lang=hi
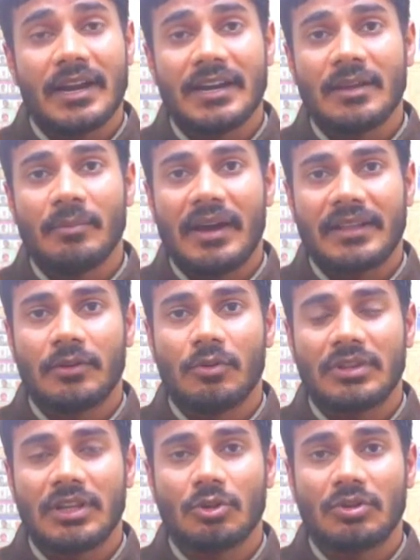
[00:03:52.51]
निगेटिव मार्किंग
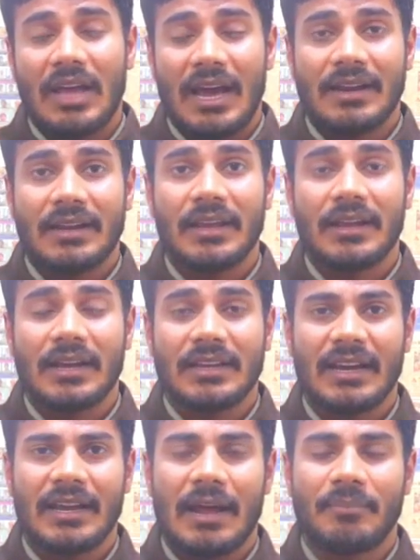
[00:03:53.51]
होती है तो ध्यान रखिएगा
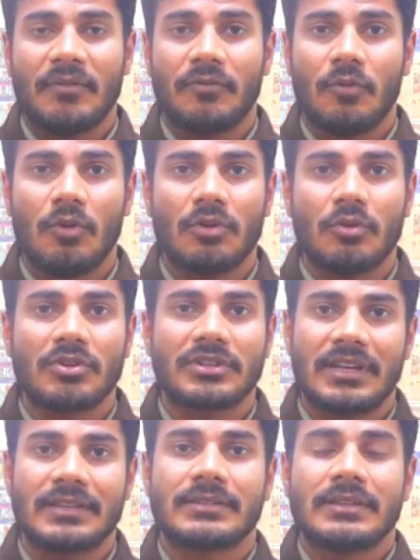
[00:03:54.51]
कि अगर आपने फोर
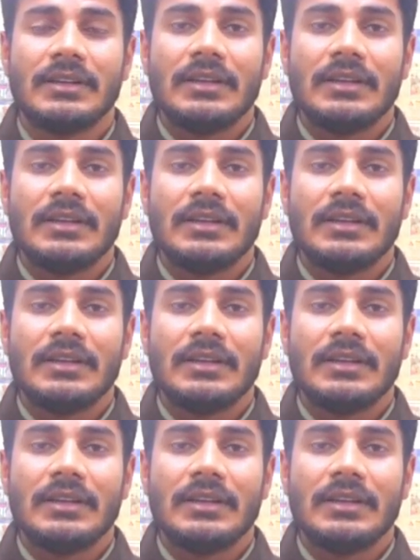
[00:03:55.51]
क्वेश्चन